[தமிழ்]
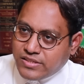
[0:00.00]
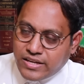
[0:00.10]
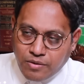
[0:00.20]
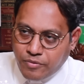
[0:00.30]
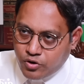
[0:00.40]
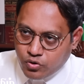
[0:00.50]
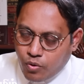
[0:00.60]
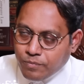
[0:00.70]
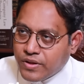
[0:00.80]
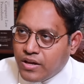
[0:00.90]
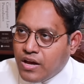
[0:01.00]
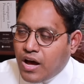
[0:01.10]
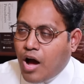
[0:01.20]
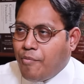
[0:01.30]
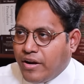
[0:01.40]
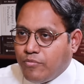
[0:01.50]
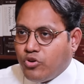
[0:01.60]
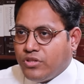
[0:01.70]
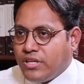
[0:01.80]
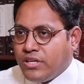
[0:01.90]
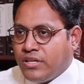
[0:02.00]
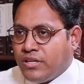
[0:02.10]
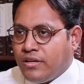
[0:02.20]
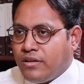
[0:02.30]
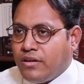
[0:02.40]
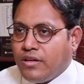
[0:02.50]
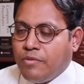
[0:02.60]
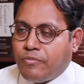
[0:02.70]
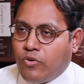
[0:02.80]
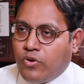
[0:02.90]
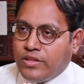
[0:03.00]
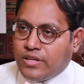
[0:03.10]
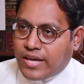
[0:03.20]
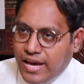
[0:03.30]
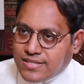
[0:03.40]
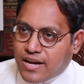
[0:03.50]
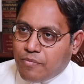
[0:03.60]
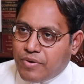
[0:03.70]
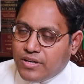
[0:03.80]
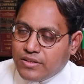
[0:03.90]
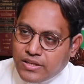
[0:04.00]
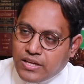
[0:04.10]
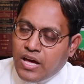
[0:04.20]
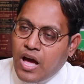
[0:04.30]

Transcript: சேர்க்கப்பட்டிருக்கும் அப்படின்னும் பொழுது இப்போது இந்த கேஸ் ஆகப்பட்டது